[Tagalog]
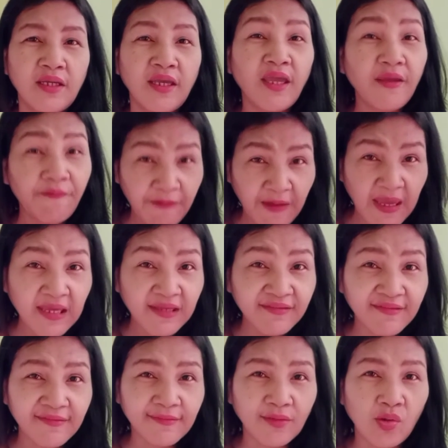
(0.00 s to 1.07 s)
effects.
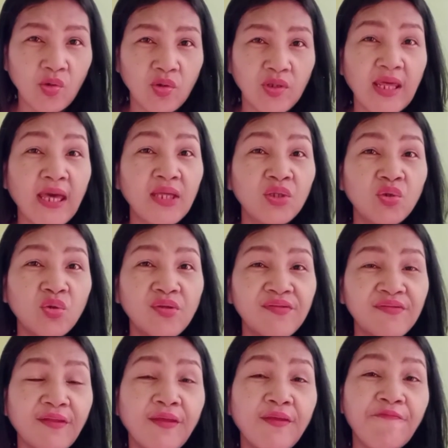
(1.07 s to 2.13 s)
So, doon
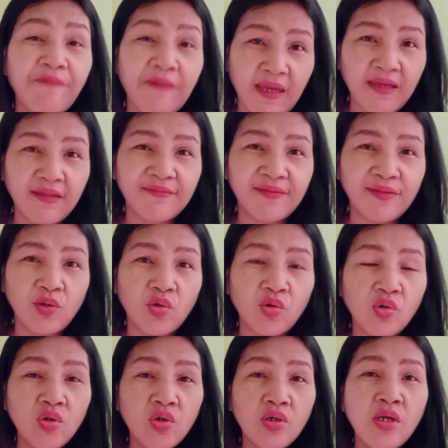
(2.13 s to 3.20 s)
sa effects
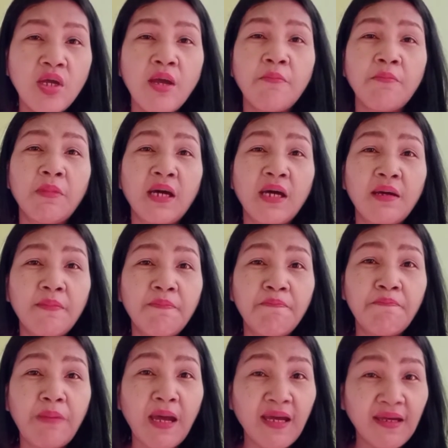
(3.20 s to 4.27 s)
yung mga
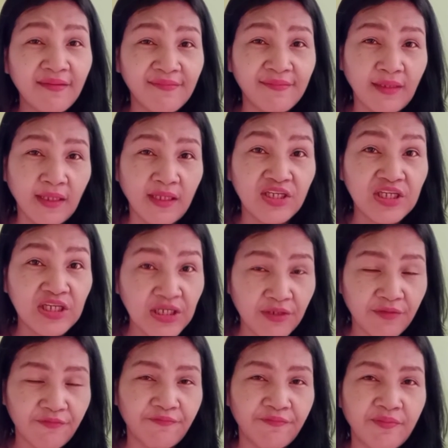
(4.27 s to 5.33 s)
box na GIF.